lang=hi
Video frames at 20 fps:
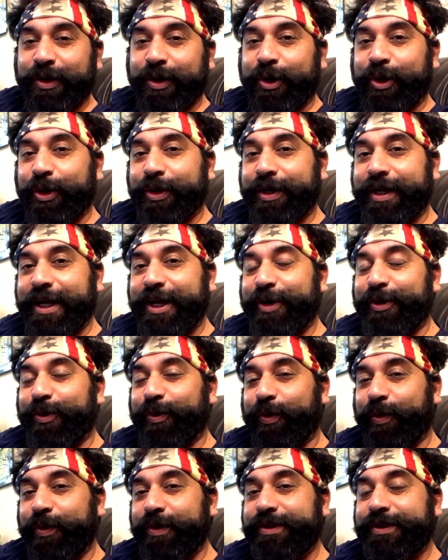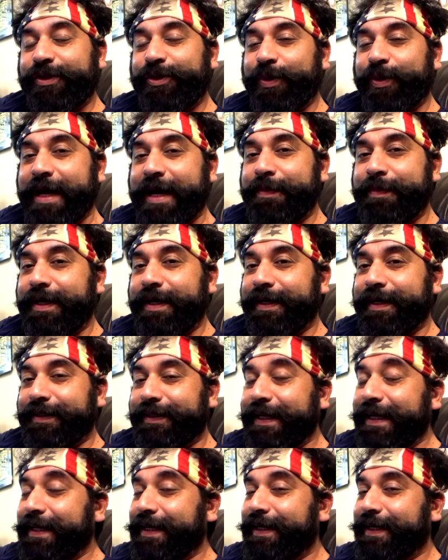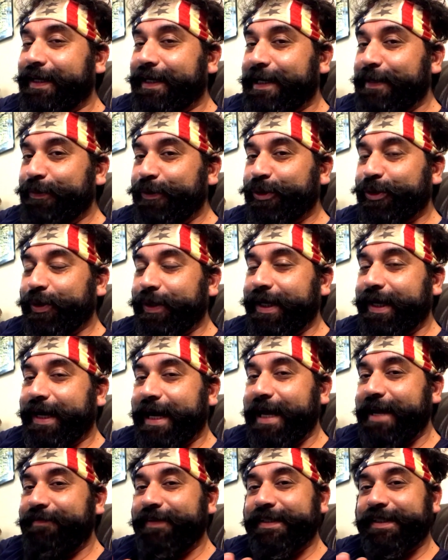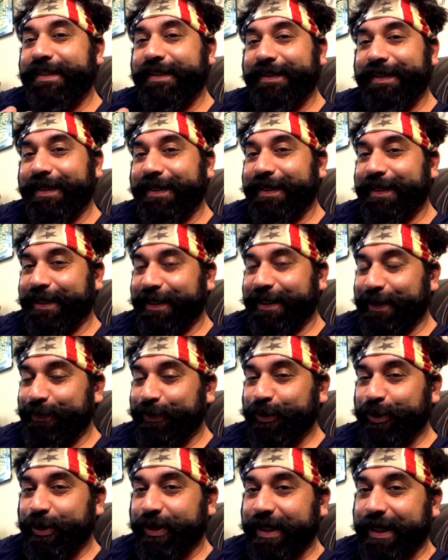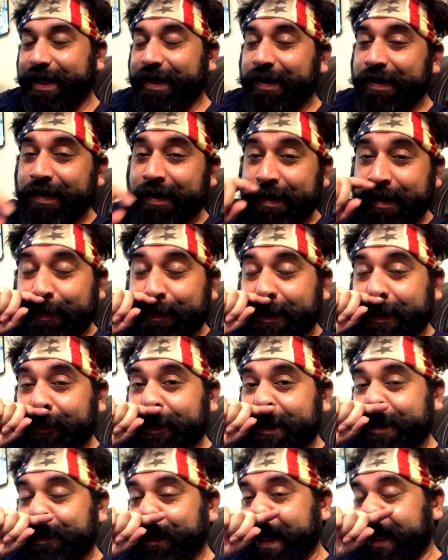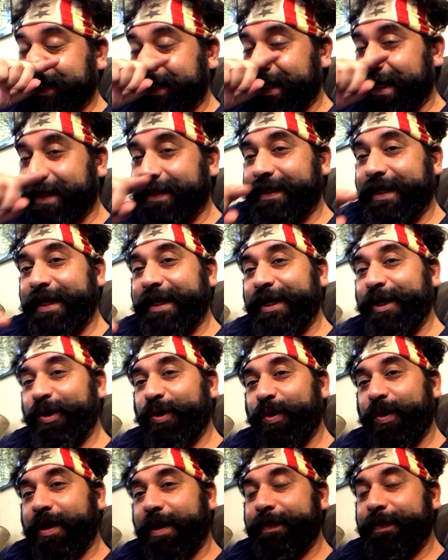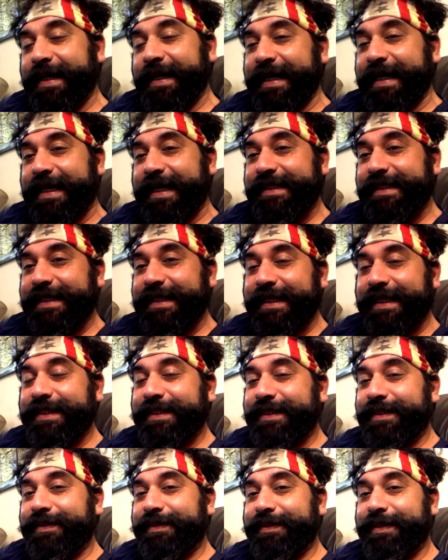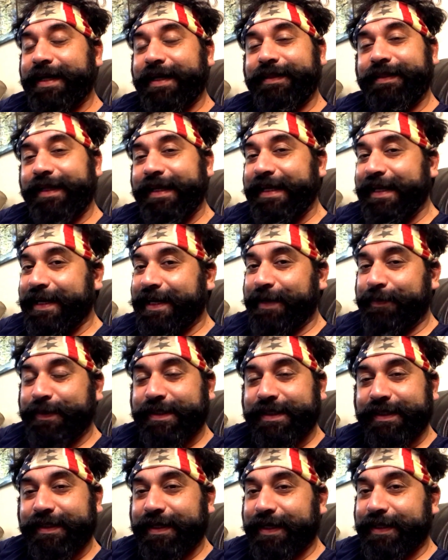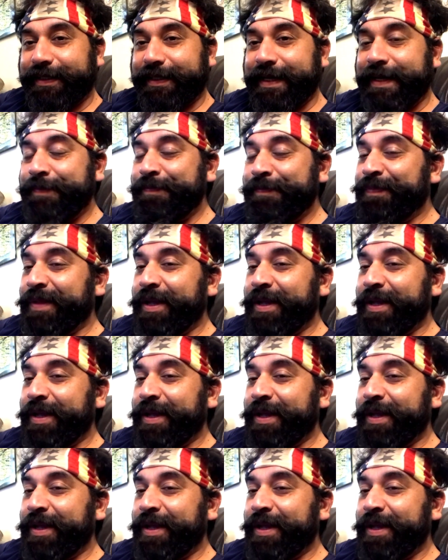और ये रोड्स जो है हमारी कितनी गर्म हो चुकी है हाईवेज कितने गर्म हो चुके हैं मतलब इसमें ऐसा लगता है कि लोग अपने ए के अंदर ही रहना पसंद करते हैं